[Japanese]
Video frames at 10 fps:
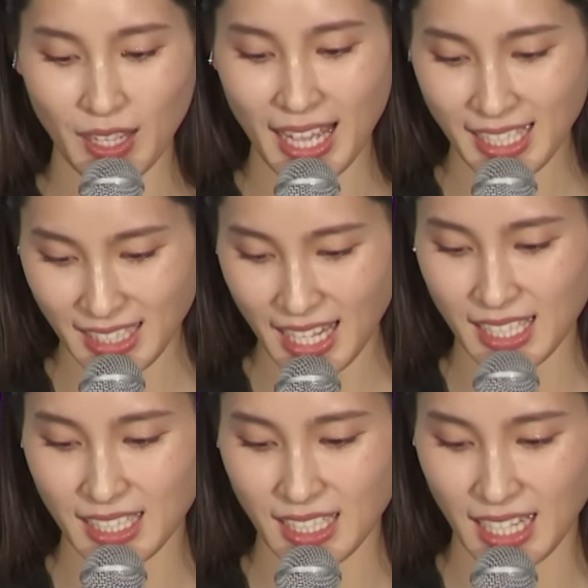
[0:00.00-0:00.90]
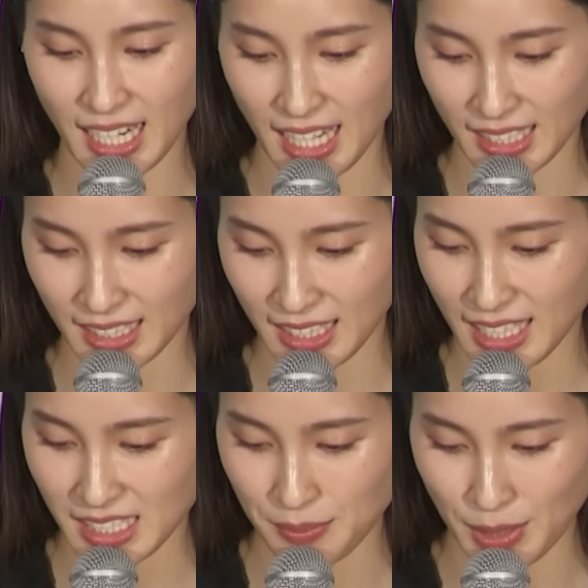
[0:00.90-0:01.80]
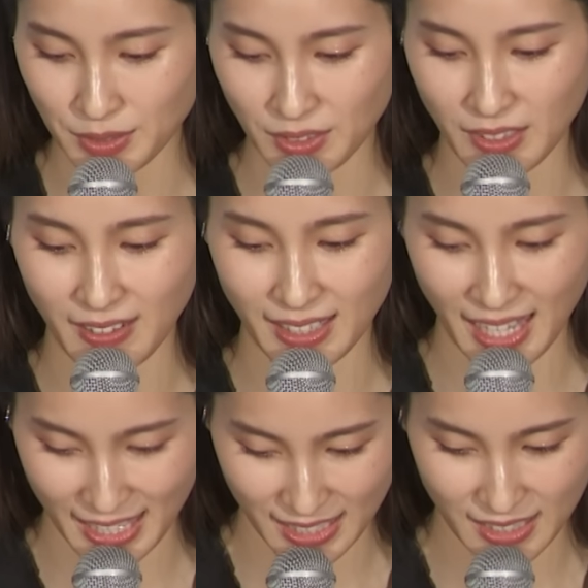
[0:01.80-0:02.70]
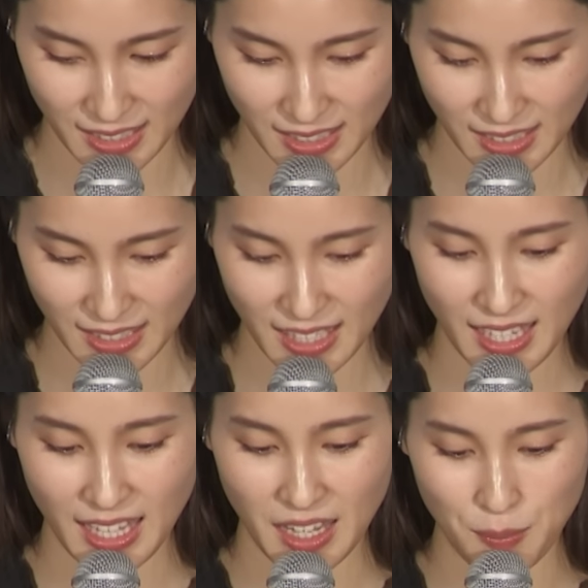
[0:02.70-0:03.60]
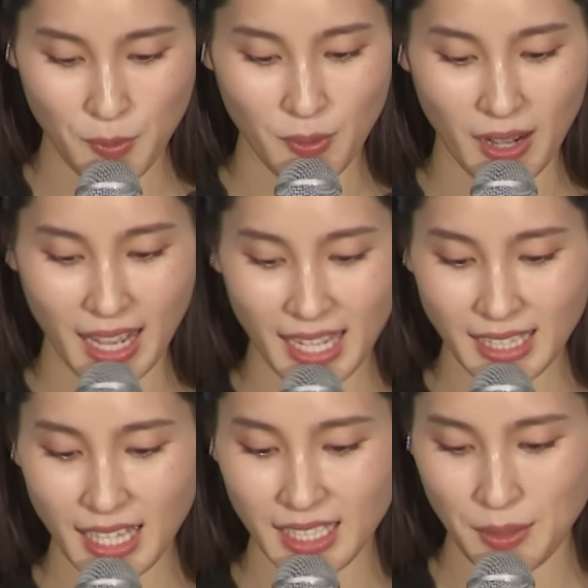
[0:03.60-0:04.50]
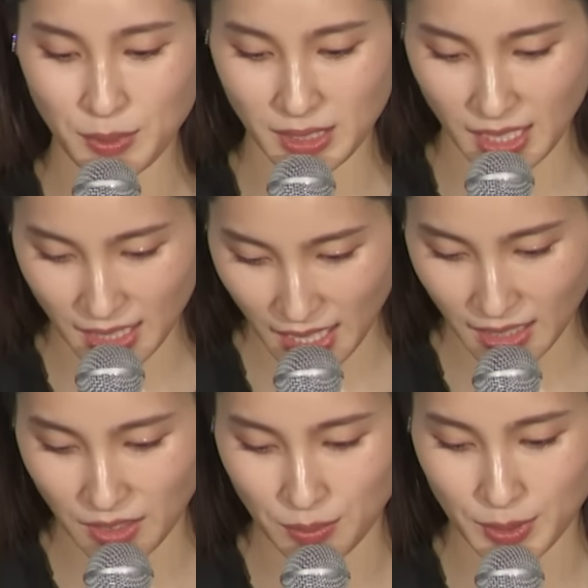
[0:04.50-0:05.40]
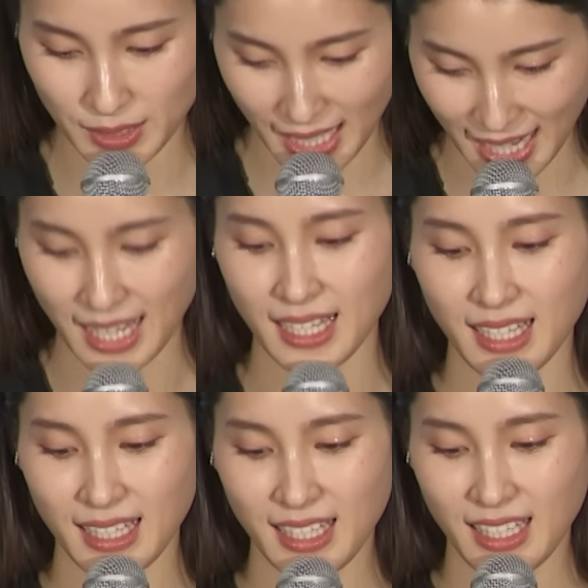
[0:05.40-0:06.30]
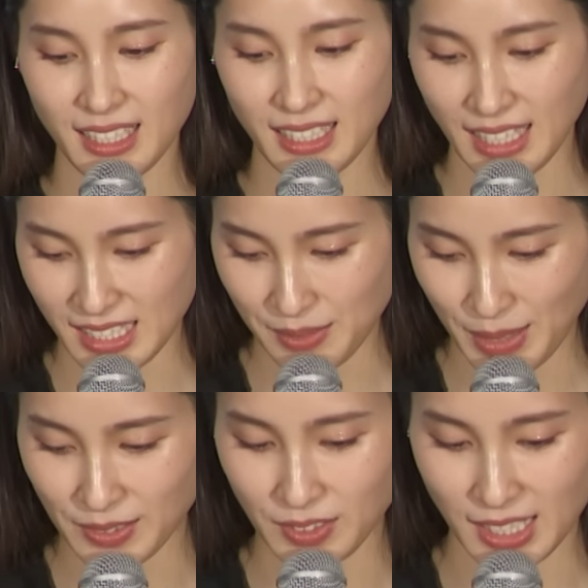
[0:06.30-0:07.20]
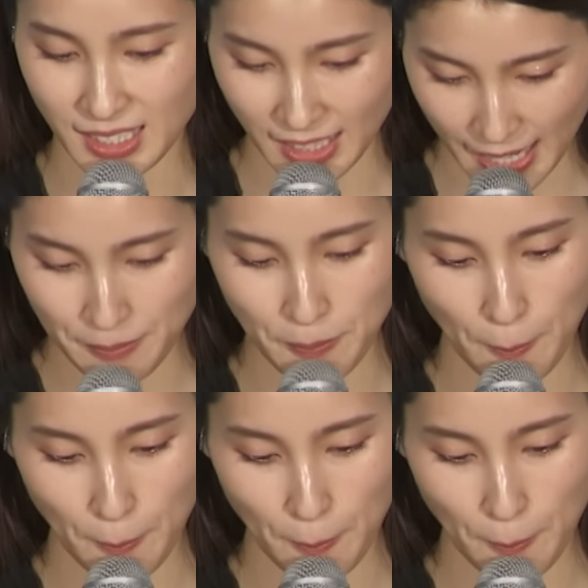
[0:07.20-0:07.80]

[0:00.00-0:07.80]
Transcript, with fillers: と会いたいから来てしまうのではない、えー、もう会えないかもしれないと思うから来てしまうのですね、